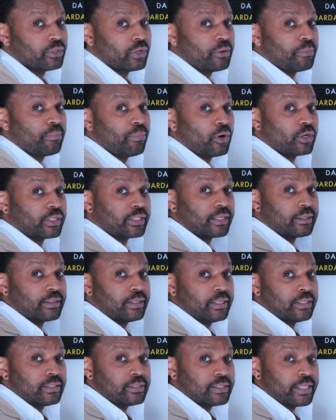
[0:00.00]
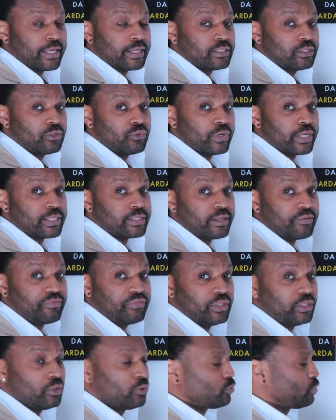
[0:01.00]
não importa se tenha sido nesta
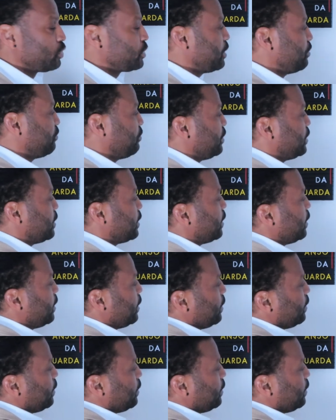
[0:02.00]
vida ou noutra vida.